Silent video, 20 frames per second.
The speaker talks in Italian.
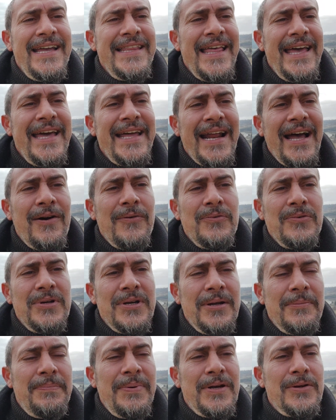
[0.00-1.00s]
ed era
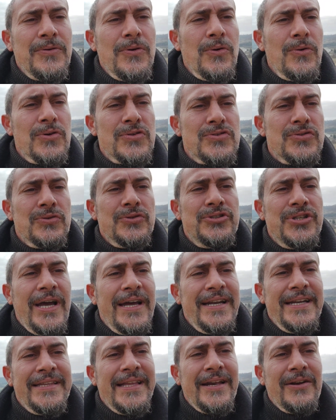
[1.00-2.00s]
un percorso
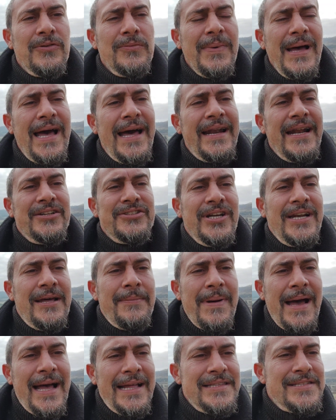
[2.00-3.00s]
già in età romana, c'è cioè
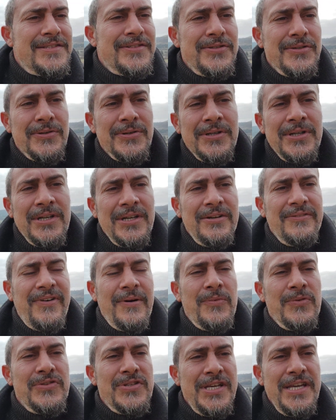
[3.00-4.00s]
la Manzio
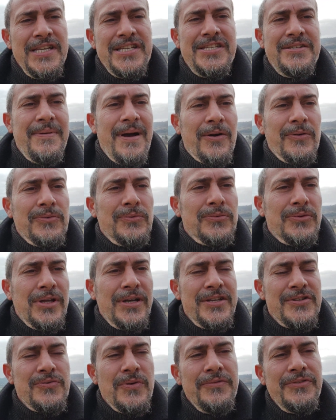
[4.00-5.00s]
famosissima con tutte
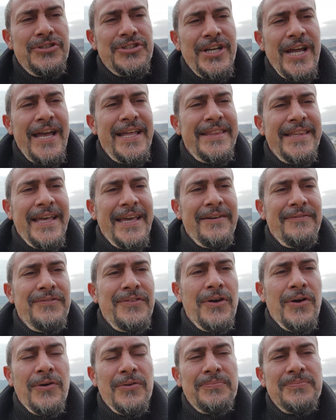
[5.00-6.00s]
le sue vicende che
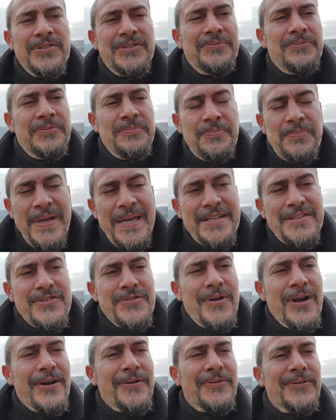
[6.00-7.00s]
vi ho
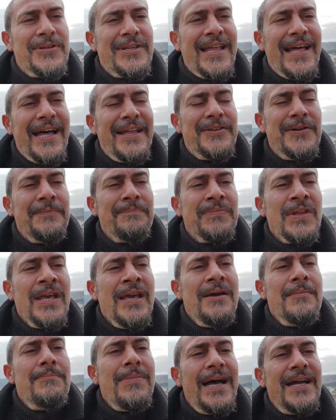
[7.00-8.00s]
spesso raccontato,
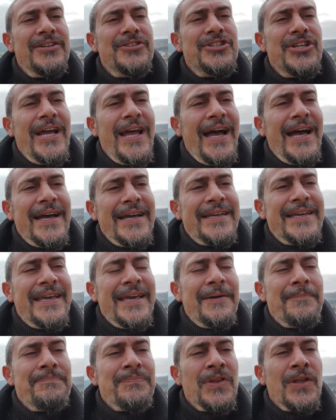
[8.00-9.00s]
ma c'è
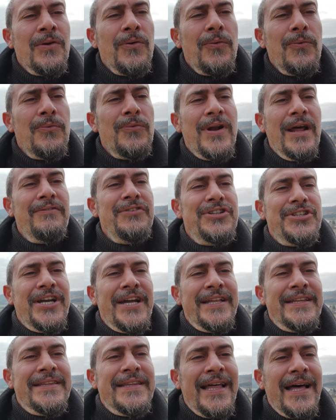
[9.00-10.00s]
anche una
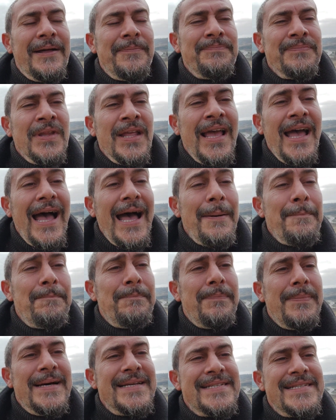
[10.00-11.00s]
vicenda
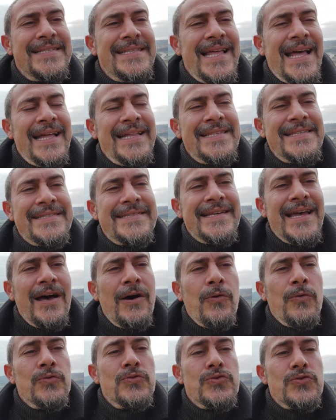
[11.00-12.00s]

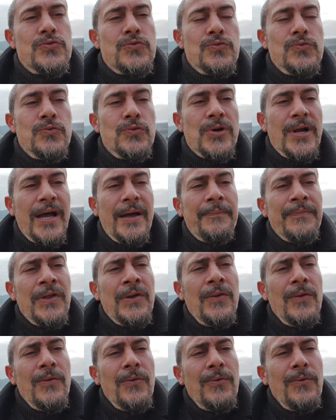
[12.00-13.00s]
abbastanza oscura,
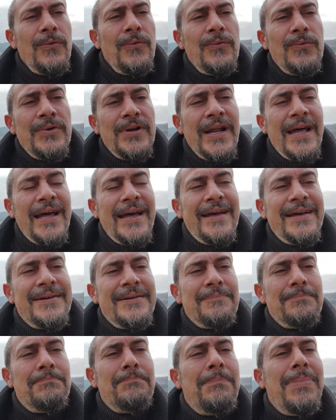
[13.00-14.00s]
una
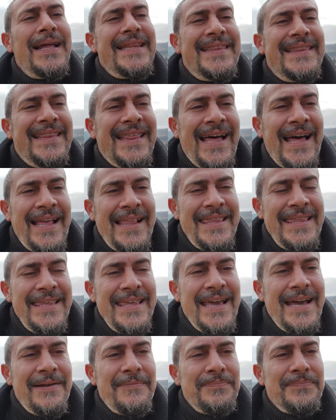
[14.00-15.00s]

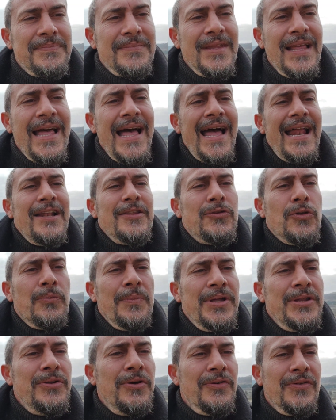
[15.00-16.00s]
battaglia alto
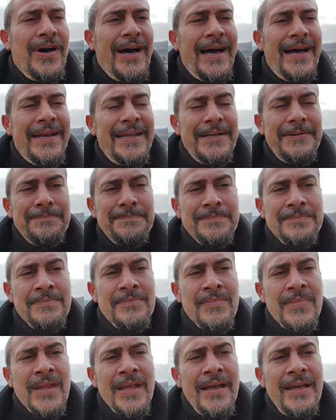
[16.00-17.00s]
medievale
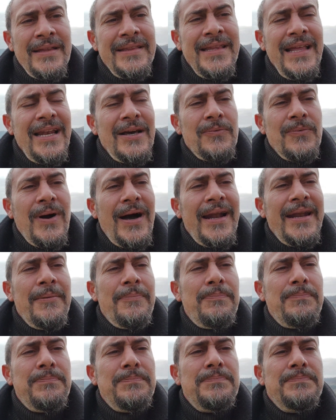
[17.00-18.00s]
della quale
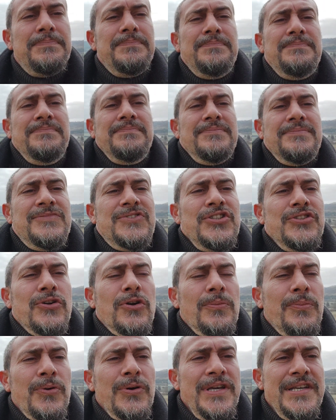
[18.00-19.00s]
ci
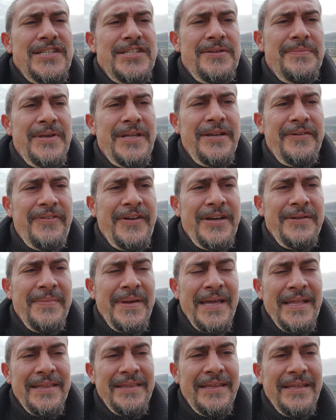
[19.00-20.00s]
sono pochissimi
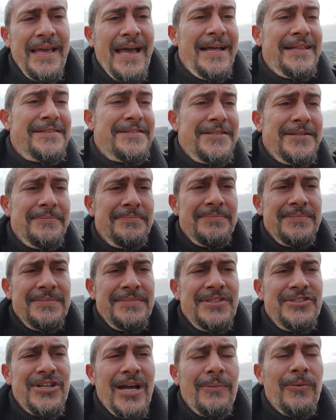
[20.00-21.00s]
riferimenti, anzi
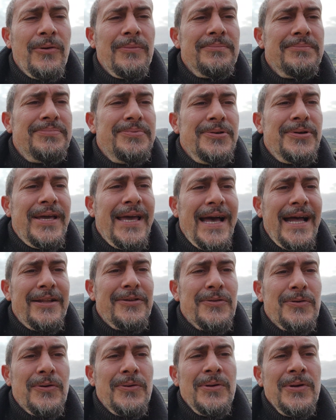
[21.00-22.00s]
diciamo più che
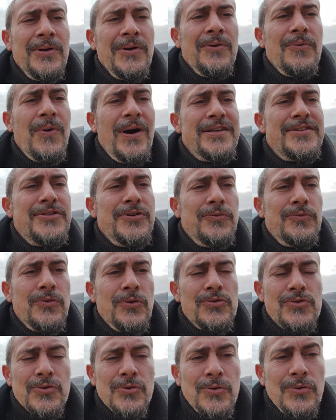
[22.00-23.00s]
altro quasi
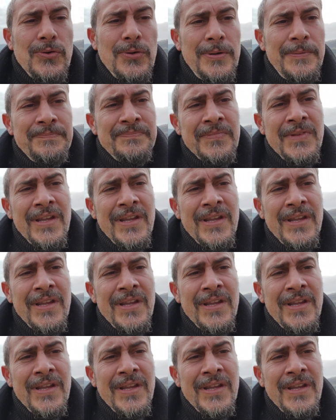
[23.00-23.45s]
uno solo